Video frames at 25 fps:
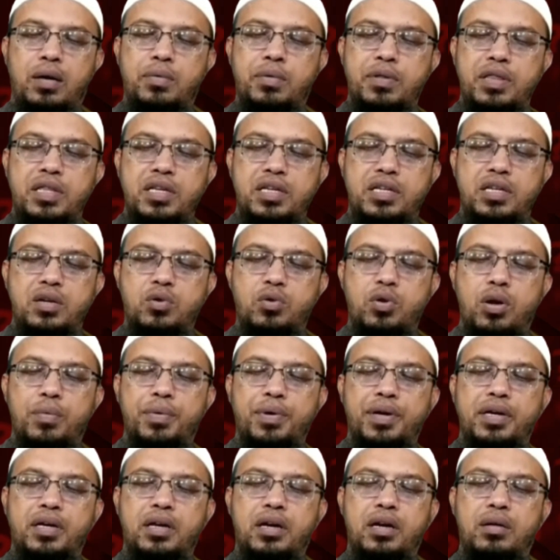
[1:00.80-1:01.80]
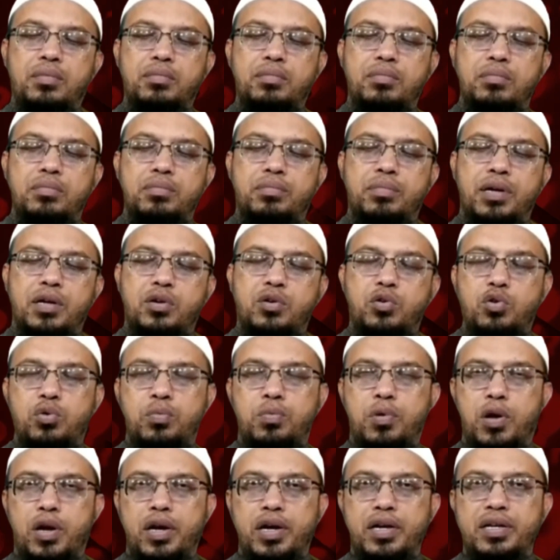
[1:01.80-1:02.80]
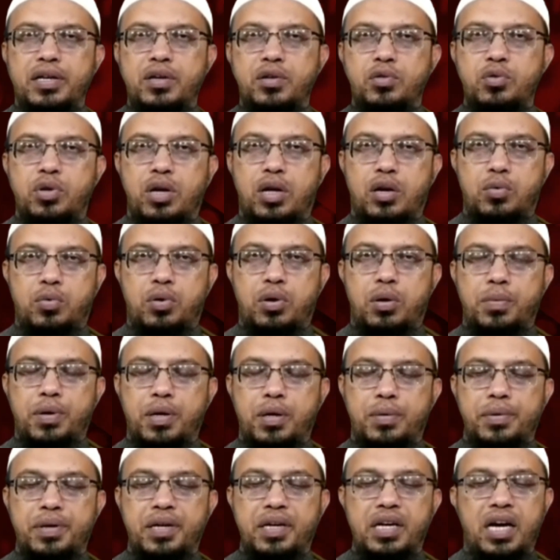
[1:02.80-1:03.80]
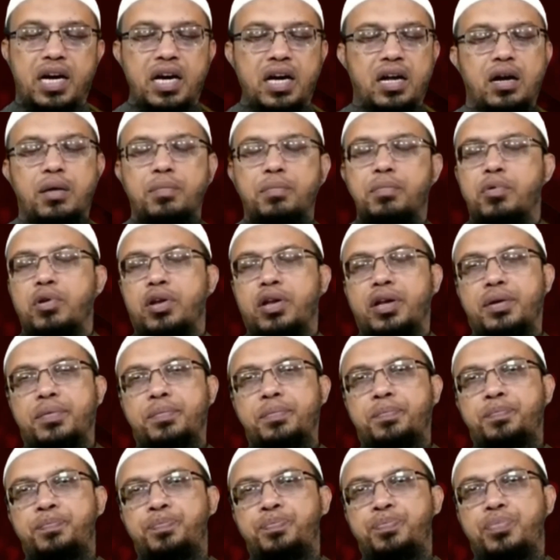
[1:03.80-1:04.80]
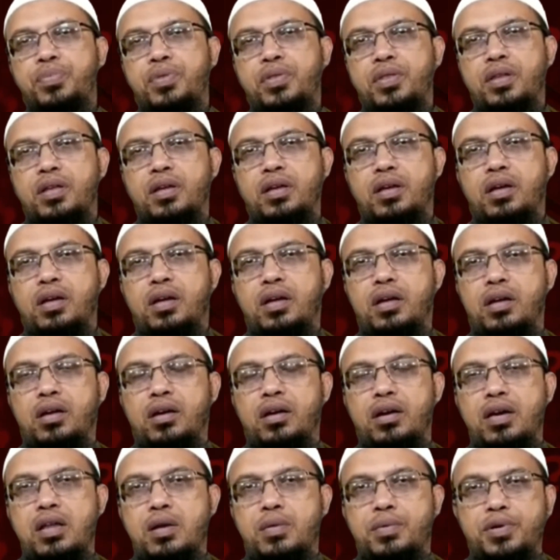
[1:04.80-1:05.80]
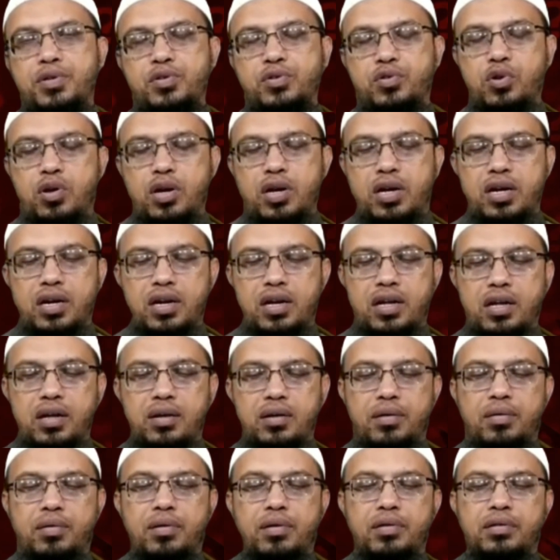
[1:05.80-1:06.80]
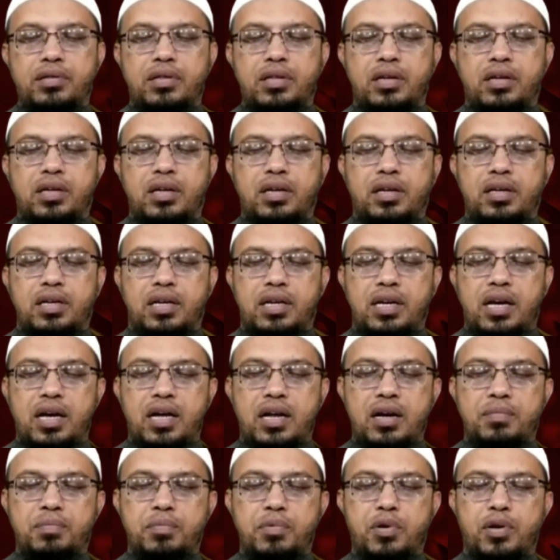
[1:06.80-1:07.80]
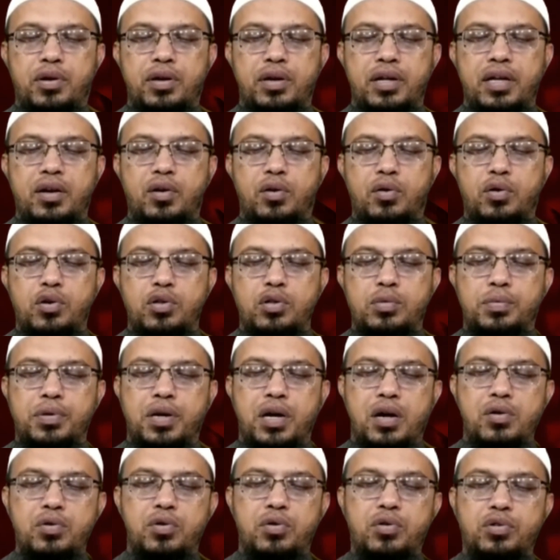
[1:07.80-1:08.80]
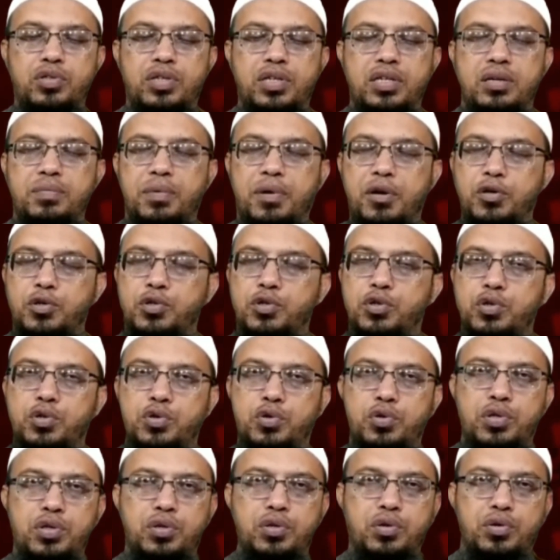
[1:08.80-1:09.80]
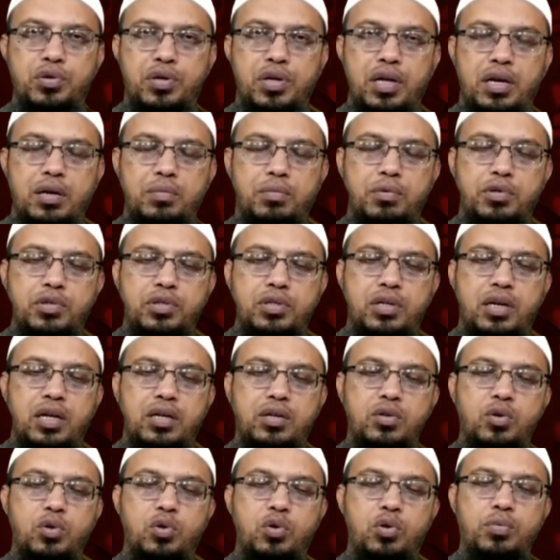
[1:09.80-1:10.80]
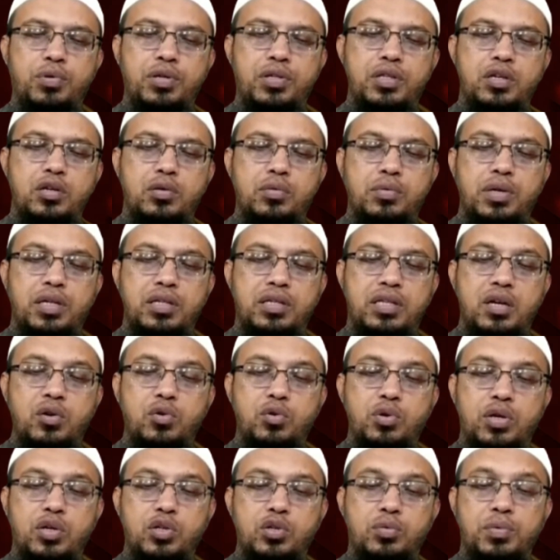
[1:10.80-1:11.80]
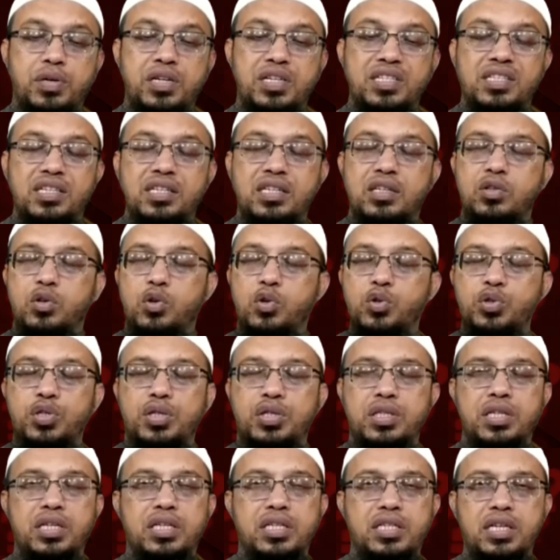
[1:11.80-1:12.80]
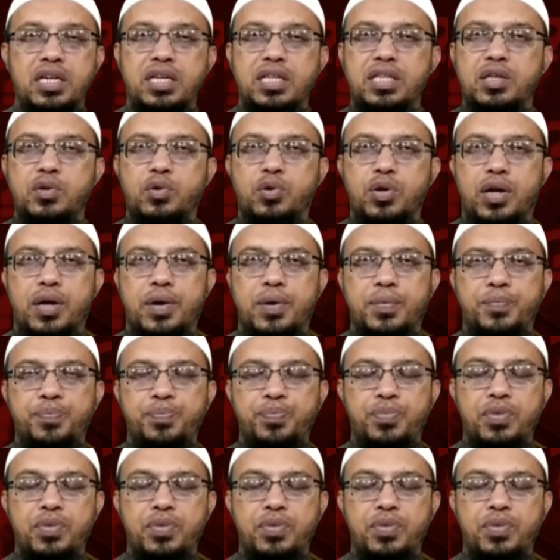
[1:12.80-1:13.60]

আমাদের দেশের ইকরাম মাকরুহ বলেন কিন্তু আর ইকরাম এটাকে হারাম বলেন এরাবেন স্কলাররা তাকে এটাকে হারাম বলেন এর অন্যতম কারণ হলো যে এটি মানুষের জন্য ক্ষতিকর আল্লাহ বলেছেন লাতুল কবিয়ে দেখুন তাহলুকা তোমরা এদেরকে ধ্বংসের দিকে ঠেলে দিও না